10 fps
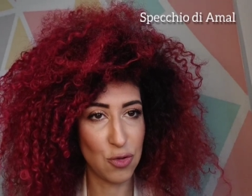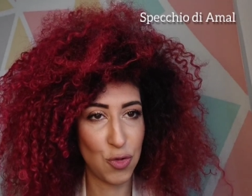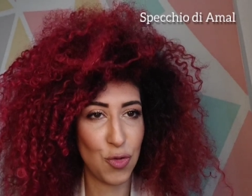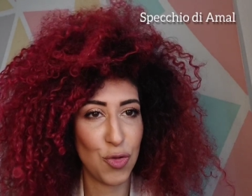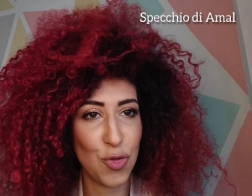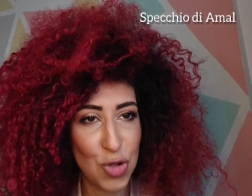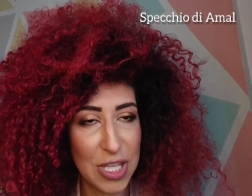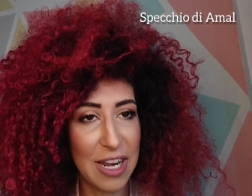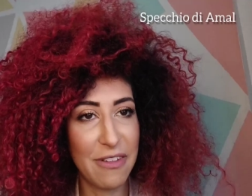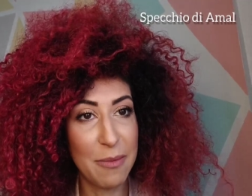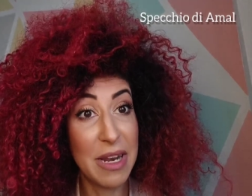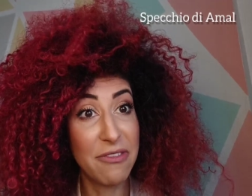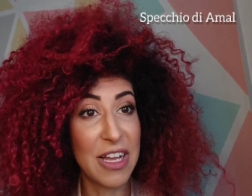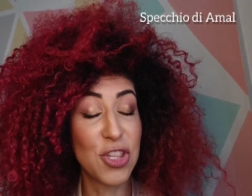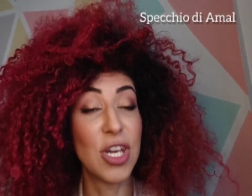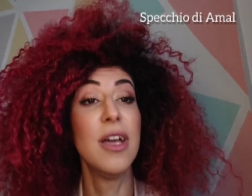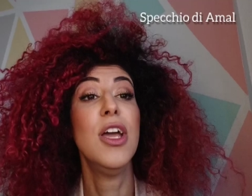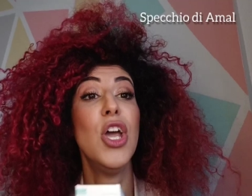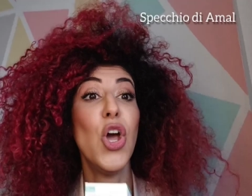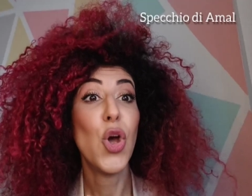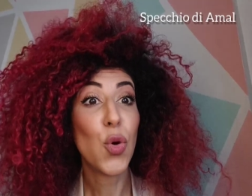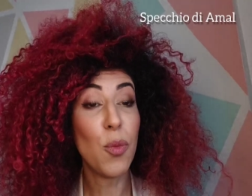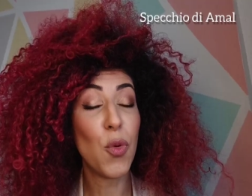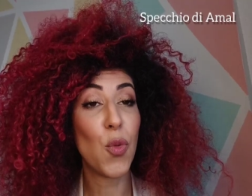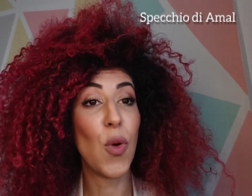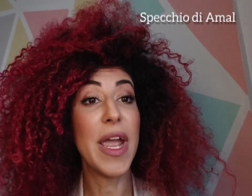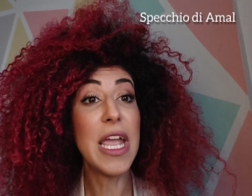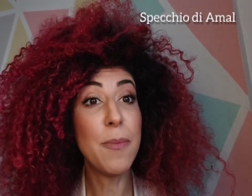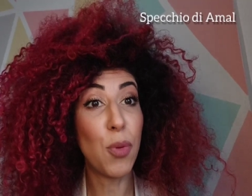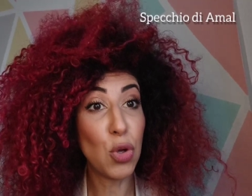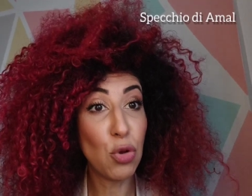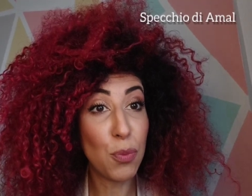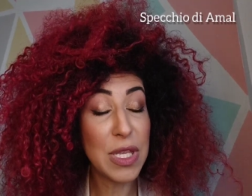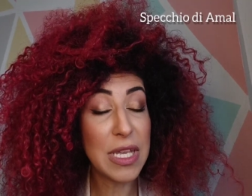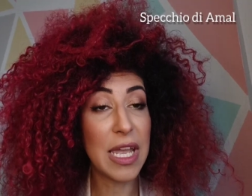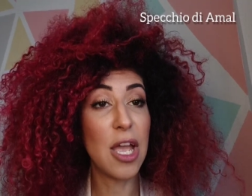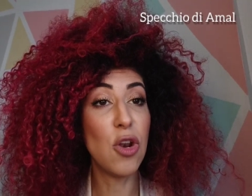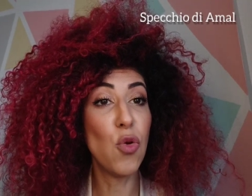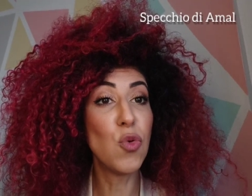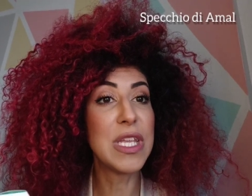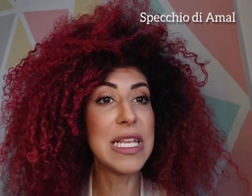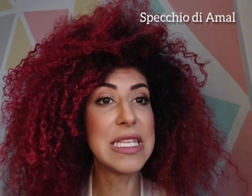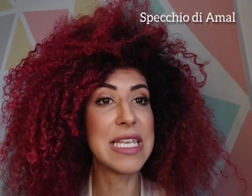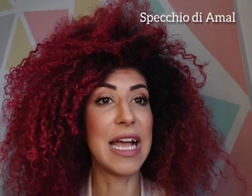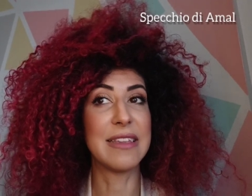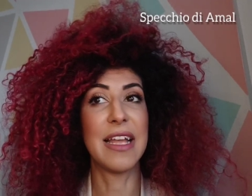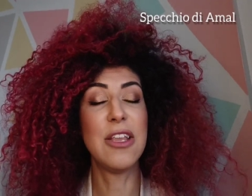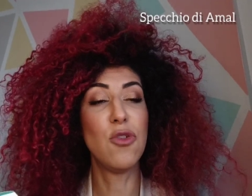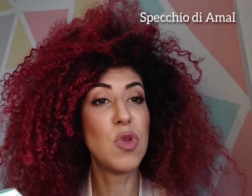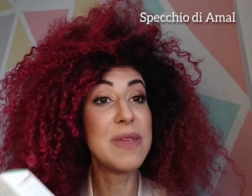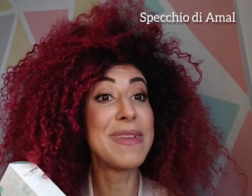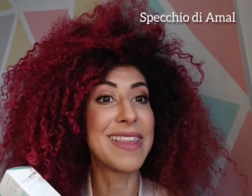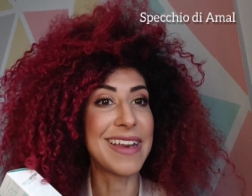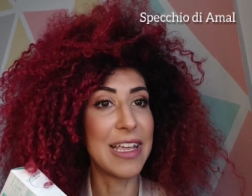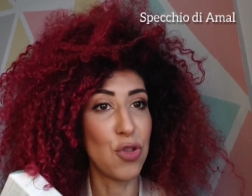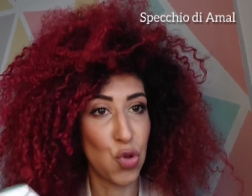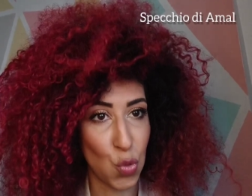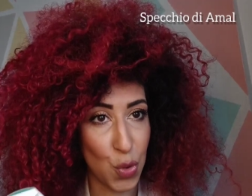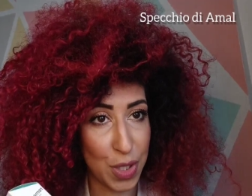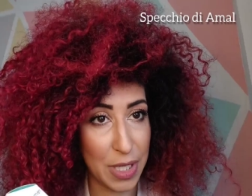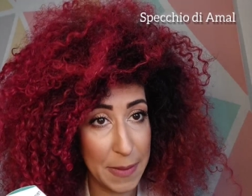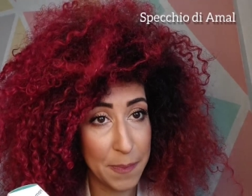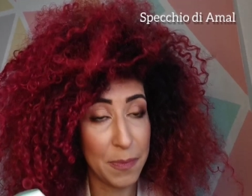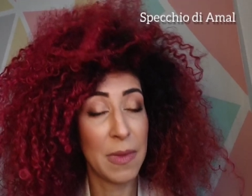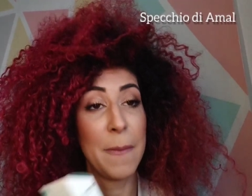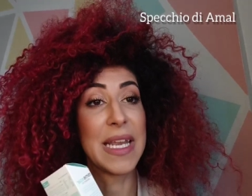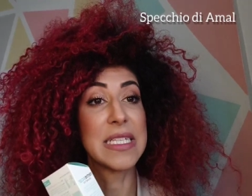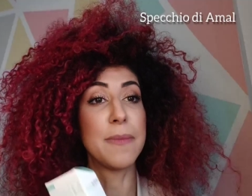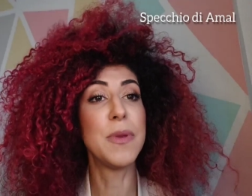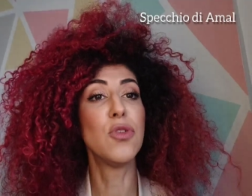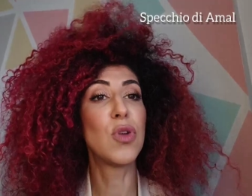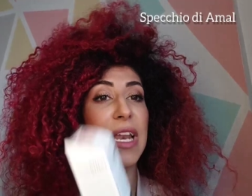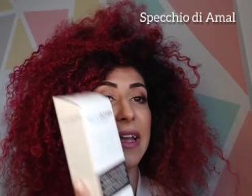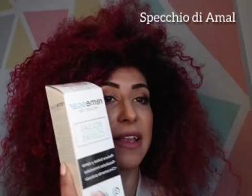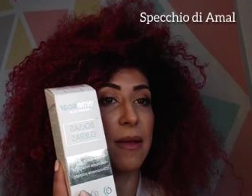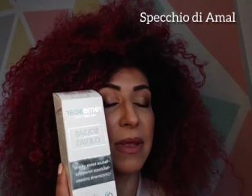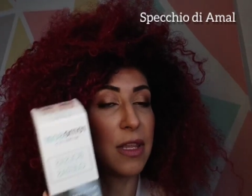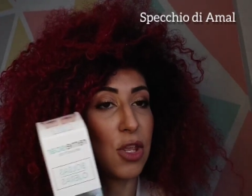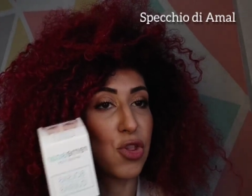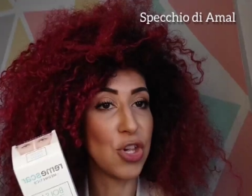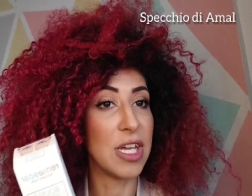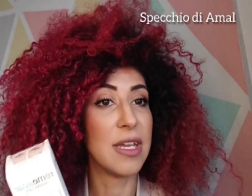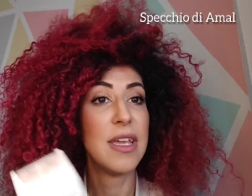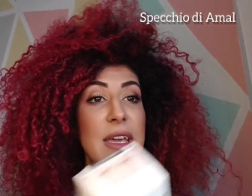sono riuscita a lavarmi la faccia, comunque, e poi dopodiché l'ho utilizzata gli ultimi tre giorni, perché sapendo che la crema dice